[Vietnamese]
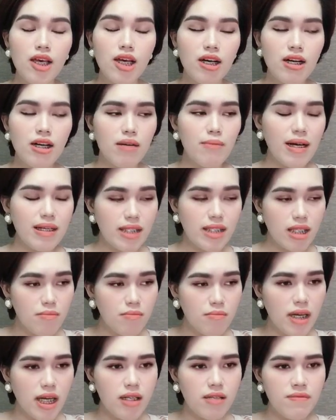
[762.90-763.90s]
Các bạn thân
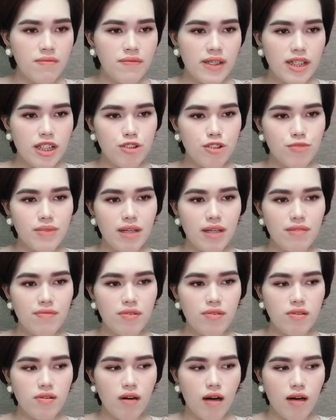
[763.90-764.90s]
mến, vậy là chúng ta
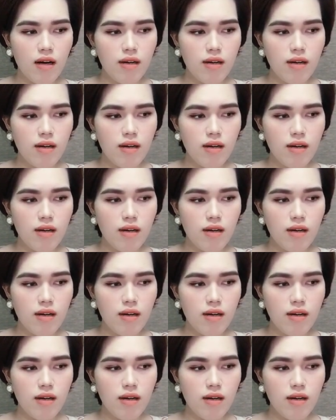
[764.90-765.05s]
vừa